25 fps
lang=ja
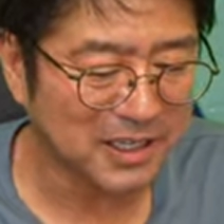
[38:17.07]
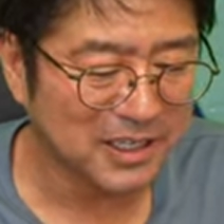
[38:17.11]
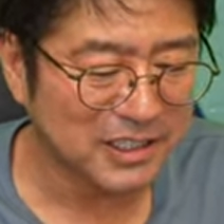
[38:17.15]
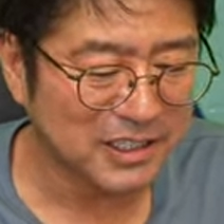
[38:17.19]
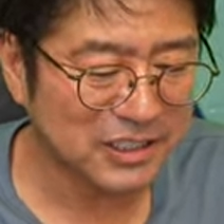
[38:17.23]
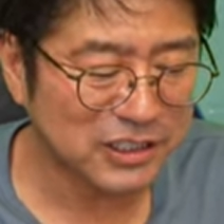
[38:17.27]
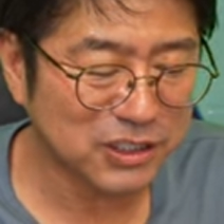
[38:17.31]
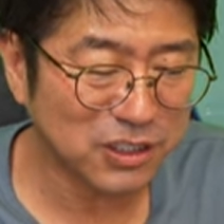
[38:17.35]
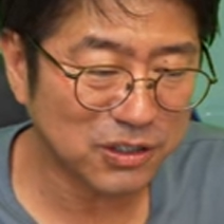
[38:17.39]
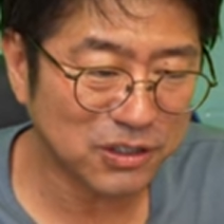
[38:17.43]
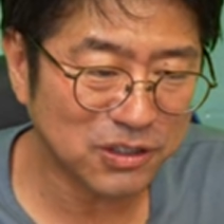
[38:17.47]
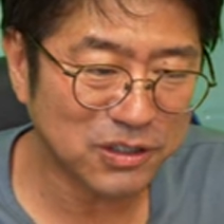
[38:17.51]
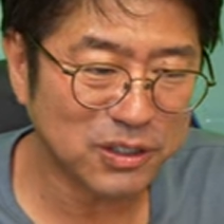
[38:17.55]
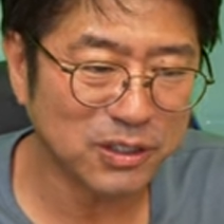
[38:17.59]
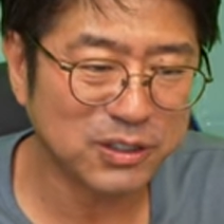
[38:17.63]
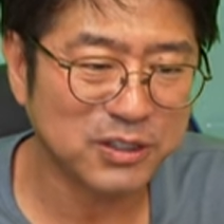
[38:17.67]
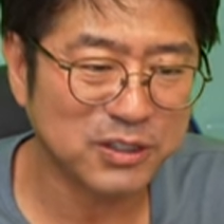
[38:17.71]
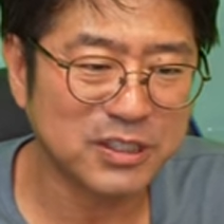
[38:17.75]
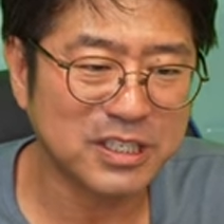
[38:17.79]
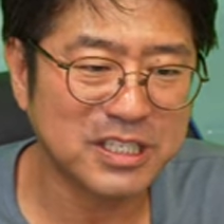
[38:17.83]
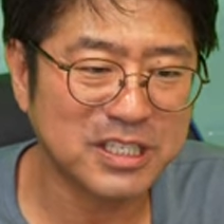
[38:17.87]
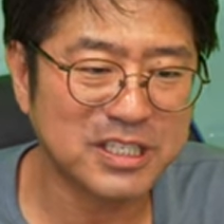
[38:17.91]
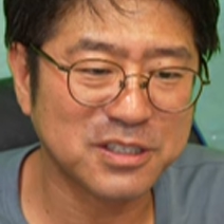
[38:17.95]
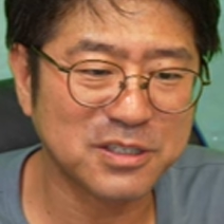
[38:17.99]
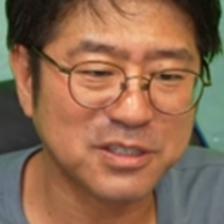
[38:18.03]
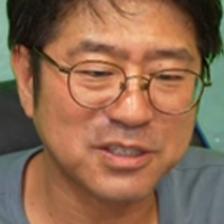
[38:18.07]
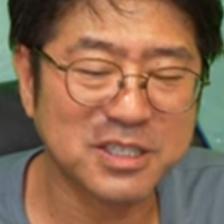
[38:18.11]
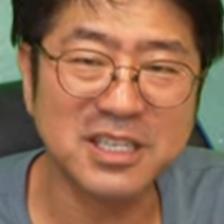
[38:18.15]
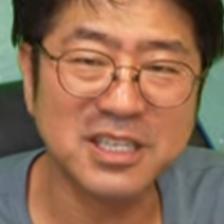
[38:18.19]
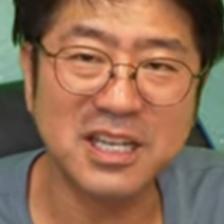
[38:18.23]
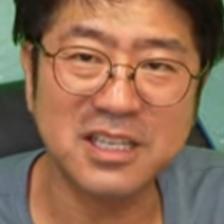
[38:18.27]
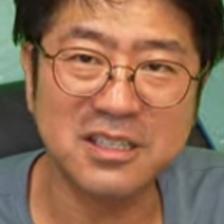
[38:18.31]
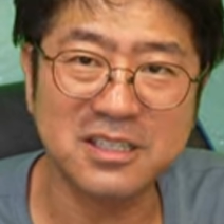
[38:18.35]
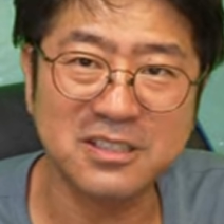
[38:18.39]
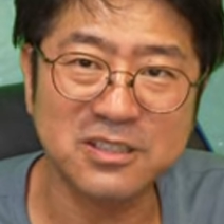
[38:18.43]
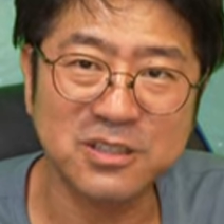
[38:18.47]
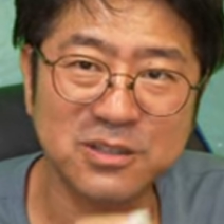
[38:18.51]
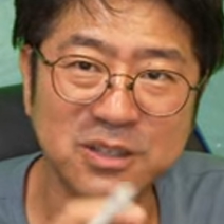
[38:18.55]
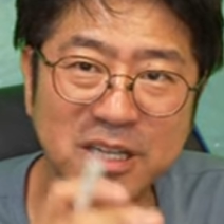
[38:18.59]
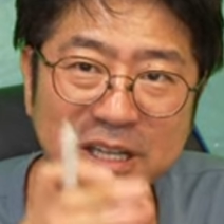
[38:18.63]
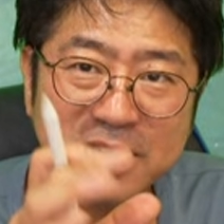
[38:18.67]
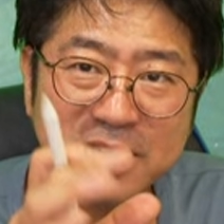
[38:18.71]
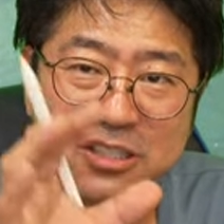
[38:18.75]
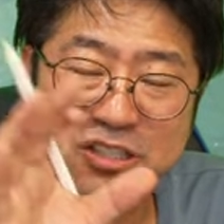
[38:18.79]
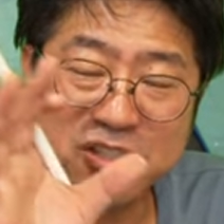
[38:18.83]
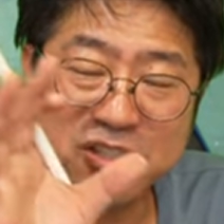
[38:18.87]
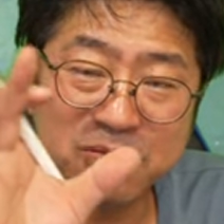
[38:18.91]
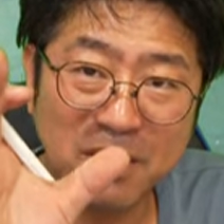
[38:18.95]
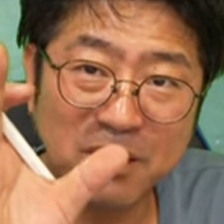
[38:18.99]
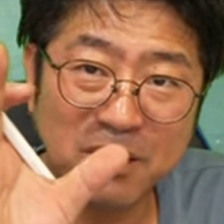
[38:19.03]
ちょっとつきすぎなんですよね
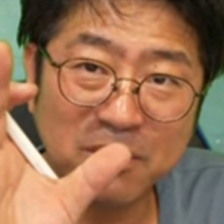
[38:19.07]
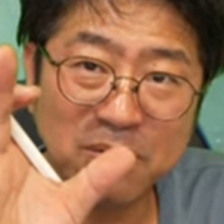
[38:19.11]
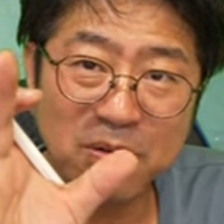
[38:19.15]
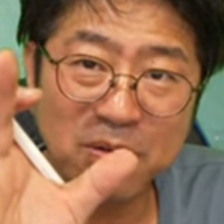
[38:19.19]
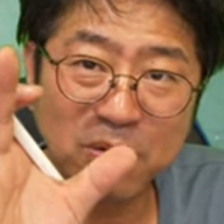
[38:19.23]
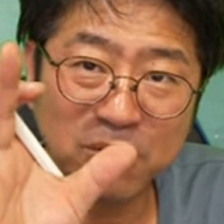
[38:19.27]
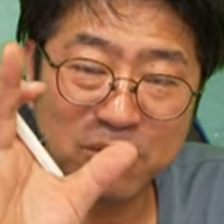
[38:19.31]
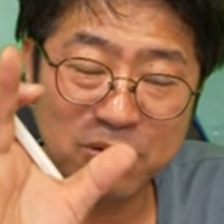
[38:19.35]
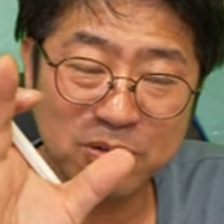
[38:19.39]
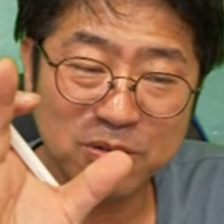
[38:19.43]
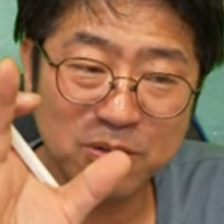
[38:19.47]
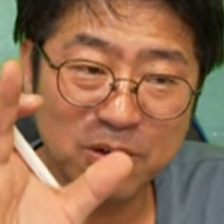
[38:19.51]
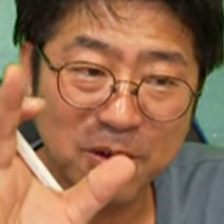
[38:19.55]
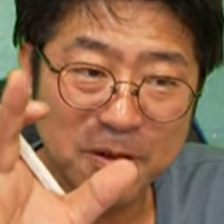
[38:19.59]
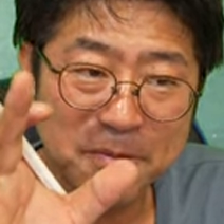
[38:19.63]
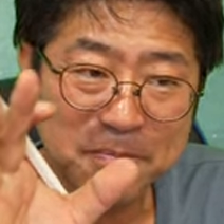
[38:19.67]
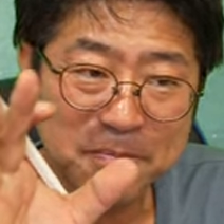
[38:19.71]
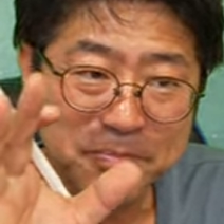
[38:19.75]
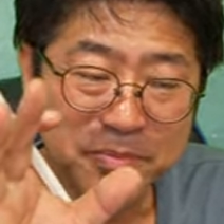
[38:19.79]
スマホの